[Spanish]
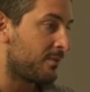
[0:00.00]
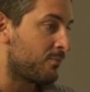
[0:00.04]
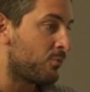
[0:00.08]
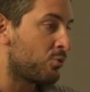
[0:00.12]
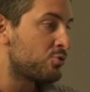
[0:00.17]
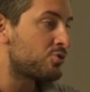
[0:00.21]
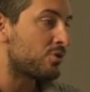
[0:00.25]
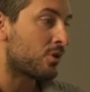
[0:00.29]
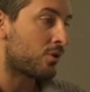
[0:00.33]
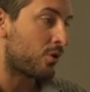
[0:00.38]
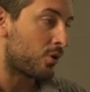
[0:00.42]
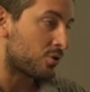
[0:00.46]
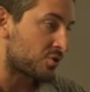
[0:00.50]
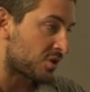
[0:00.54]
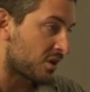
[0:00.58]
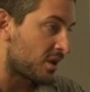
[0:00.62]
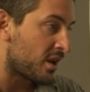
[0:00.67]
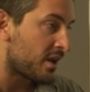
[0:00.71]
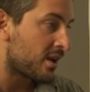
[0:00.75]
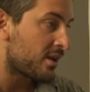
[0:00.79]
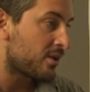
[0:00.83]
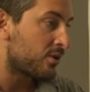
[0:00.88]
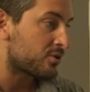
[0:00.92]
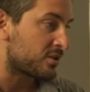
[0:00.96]
muchos
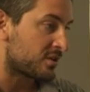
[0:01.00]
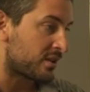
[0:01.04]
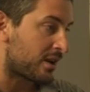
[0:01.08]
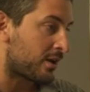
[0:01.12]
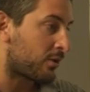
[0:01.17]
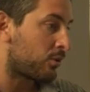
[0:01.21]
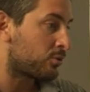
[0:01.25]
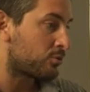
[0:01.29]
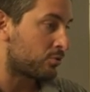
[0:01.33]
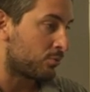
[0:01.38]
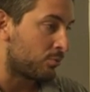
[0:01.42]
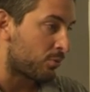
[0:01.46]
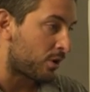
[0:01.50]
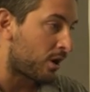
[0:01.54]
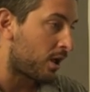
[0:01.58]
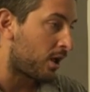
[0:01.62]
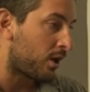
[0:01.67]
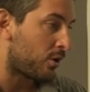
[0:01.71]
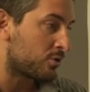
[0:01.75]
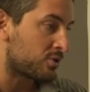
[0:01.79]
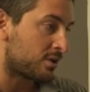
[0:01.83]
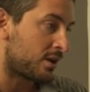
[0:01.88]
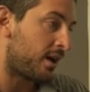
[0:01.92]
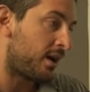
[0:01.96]
cocineros están
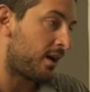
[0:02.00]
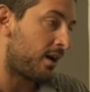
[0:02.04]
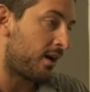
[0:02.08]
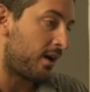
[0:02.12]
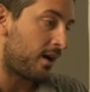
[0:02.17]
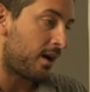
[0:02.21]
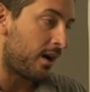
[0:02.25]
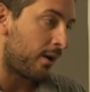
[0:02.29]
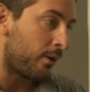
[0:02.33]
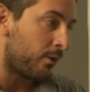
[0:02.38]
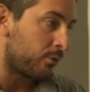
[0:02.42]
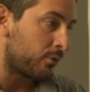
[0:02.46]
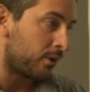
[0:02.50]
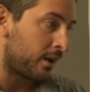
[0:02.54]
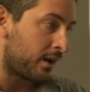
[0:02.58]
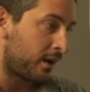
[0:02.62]
acostumbrados a,